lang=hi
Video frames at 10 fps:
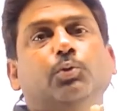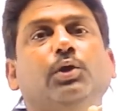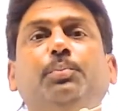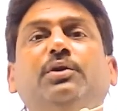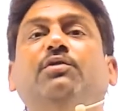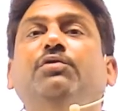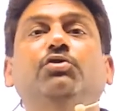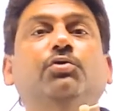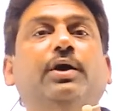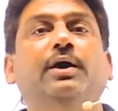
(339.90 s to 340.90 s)
पूरी
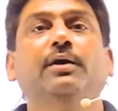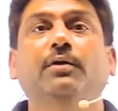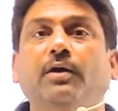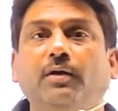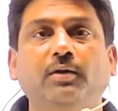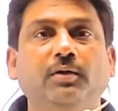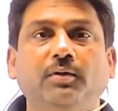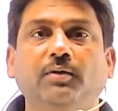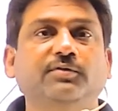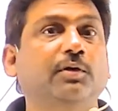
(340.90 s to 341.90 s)
पृथ्वी जो है आ,
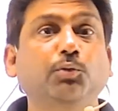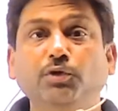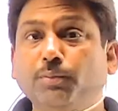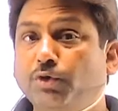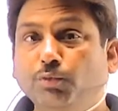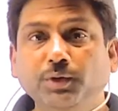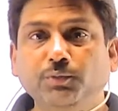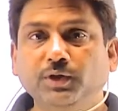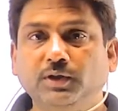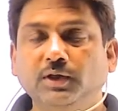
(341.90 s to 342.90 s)
समुद्र में डूबी
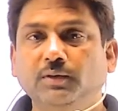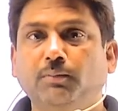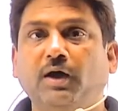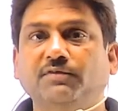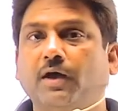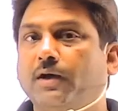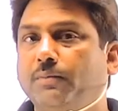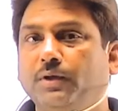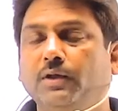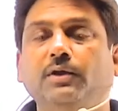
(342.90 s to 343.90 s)
हुई थी
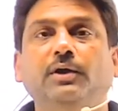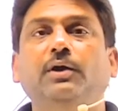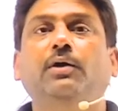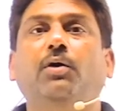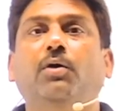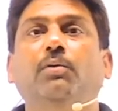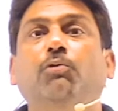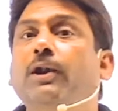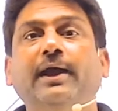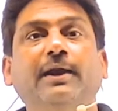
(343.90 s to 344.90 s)
महासागर में और
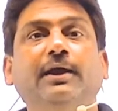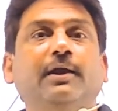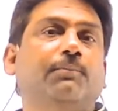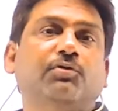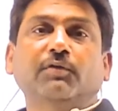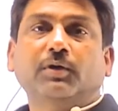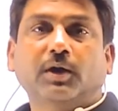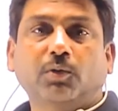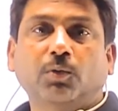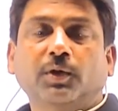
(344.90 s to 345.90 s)
वॉल्केनिक इप्सन
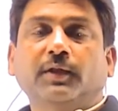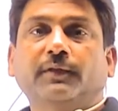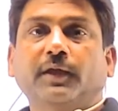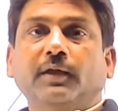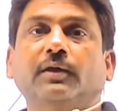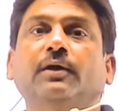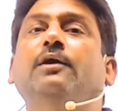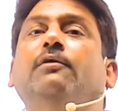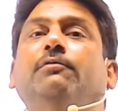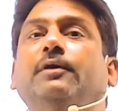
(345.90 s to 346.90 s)
वगैरह हो रहे थे
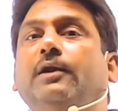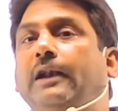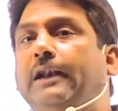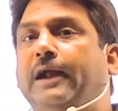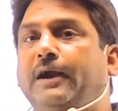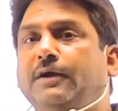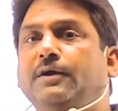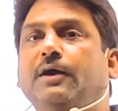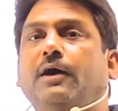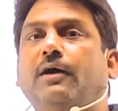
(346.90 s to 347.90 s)
फिर
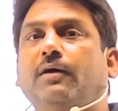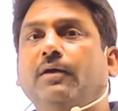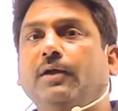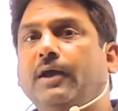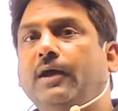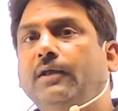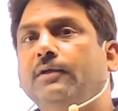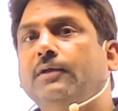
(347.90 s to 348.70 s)
लैंड का क्या